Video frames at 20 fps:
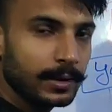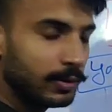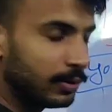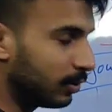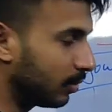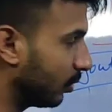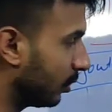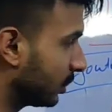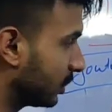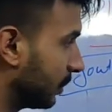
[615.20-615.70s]

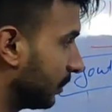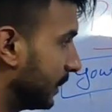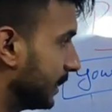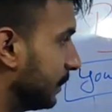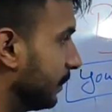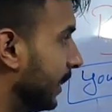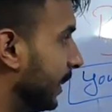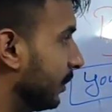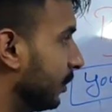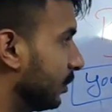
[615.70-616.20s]
और समझ
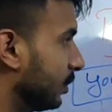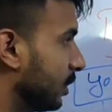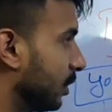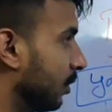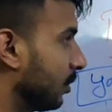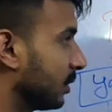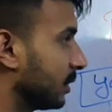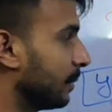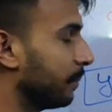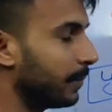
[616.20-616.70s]
में आया तो
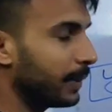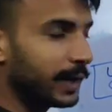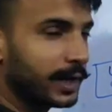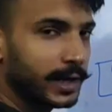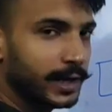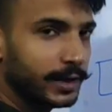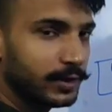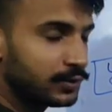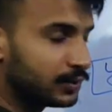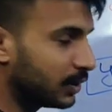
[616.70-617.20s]
जरूर संपर्क
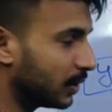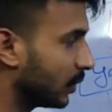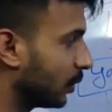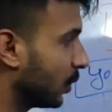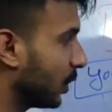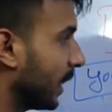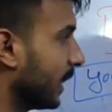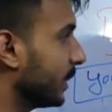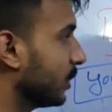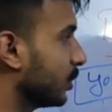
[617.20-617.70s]
करें और
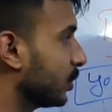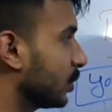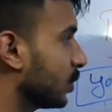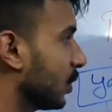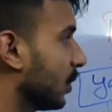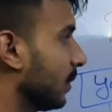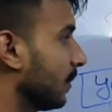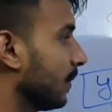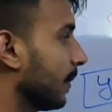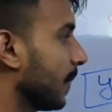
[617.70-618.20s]
जरूर आए
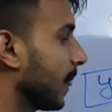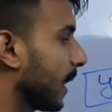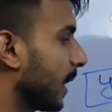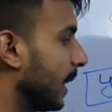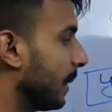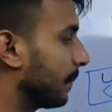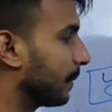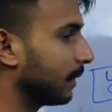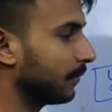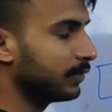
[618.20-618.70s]
दोस्तों
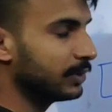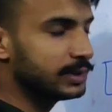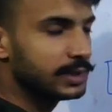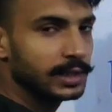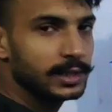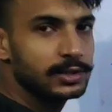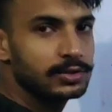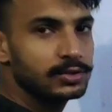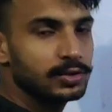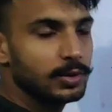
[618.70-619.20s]
आपका
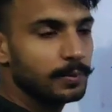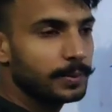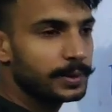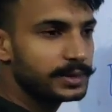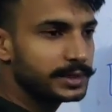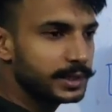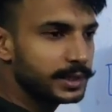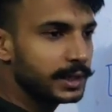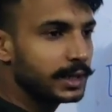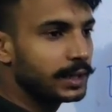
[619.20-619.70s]
फिजिकल सौ
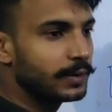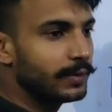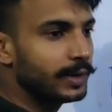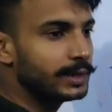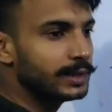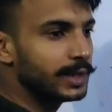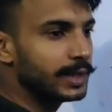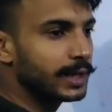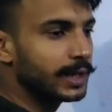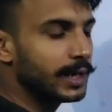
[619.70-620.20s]
परसेंट
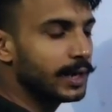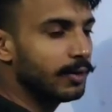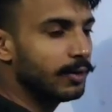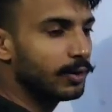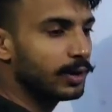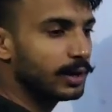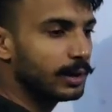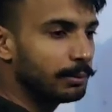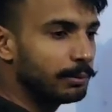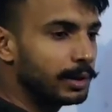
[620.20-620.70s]
करवाया जाएगा
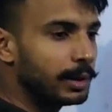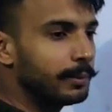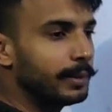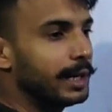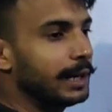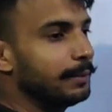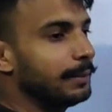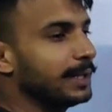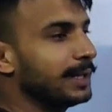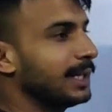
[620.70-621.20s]
और नंबर
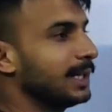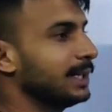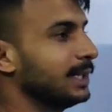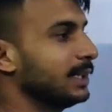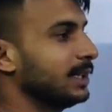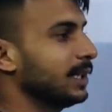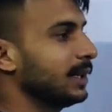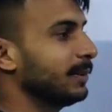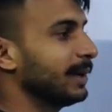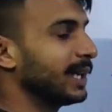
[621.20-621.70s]
मैंने बता
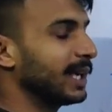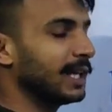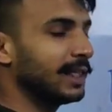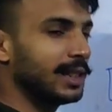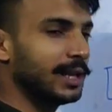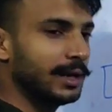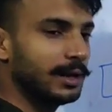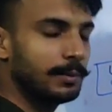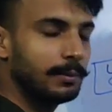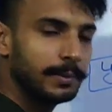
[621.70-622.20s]
दिए थे भाई
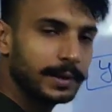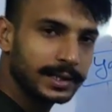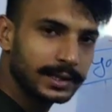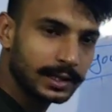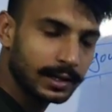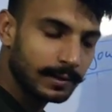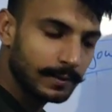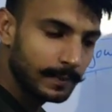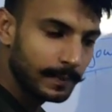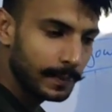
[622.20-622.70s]
कितने नंबर
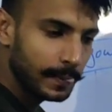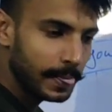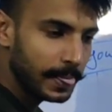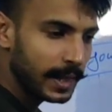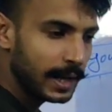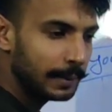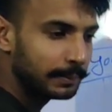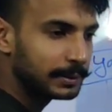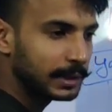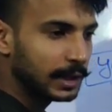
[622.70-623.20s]

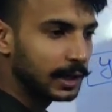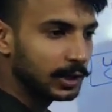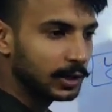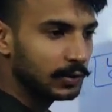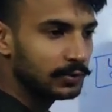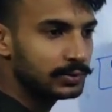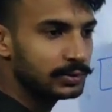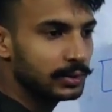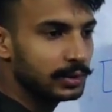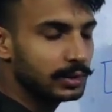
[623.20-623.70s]
तक आपकी कट
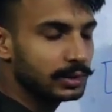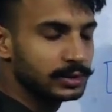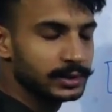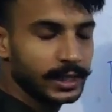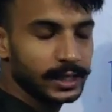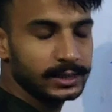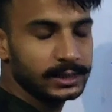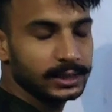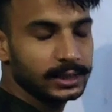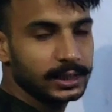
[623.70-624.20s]
ऑफ
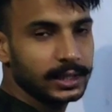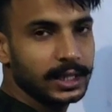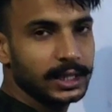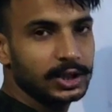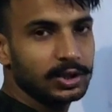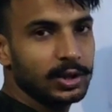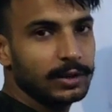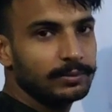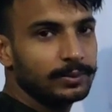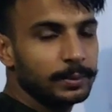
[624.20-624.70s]
जा सकती
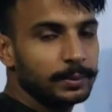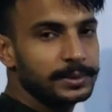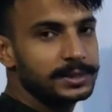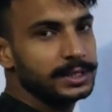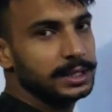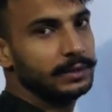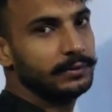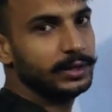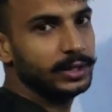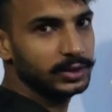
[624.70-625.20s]
है तो आपको
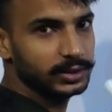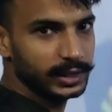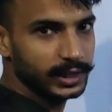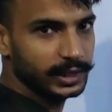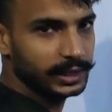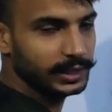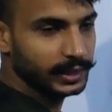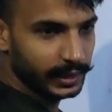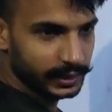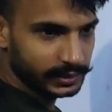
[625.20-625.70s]
पिछली वीडियो
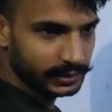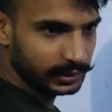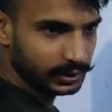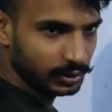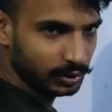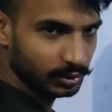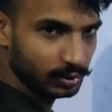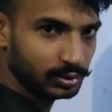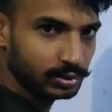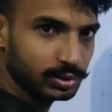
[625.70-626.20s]
जाके देख
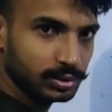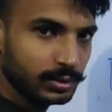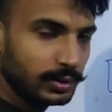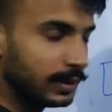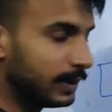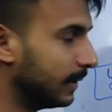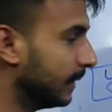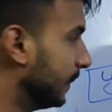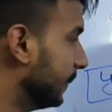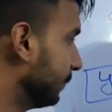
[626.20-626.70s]
सकते हो दोस्तों
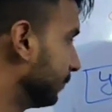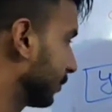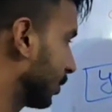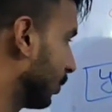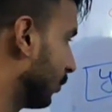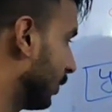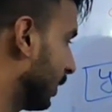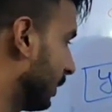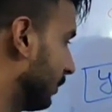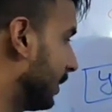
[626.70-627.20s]

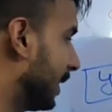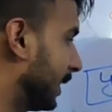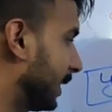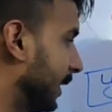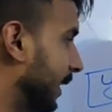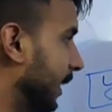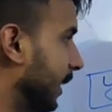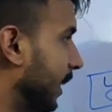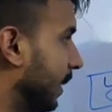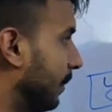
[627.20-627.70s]
तो वही बात
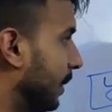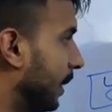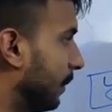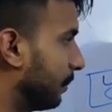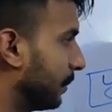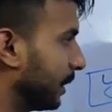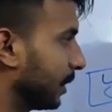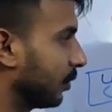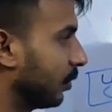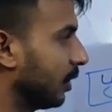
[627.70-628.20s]
है आप
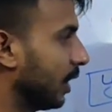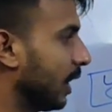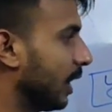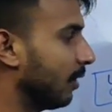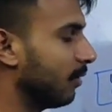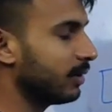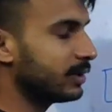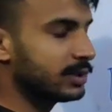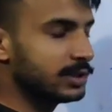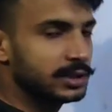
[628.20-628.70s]
बिल्कुल
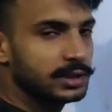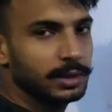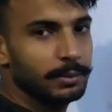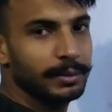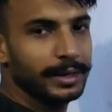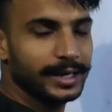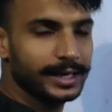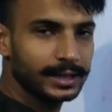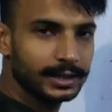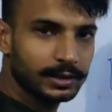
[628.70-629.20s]
आओ अच्छे से
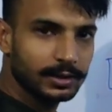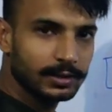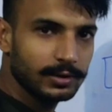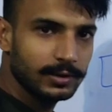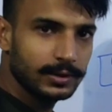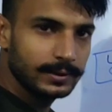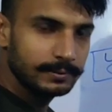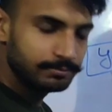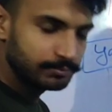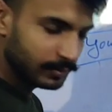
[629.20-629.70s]
मेहनत करो
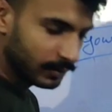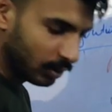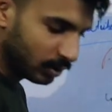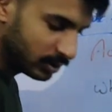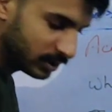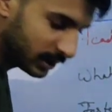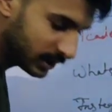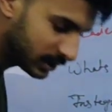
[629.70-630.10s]
और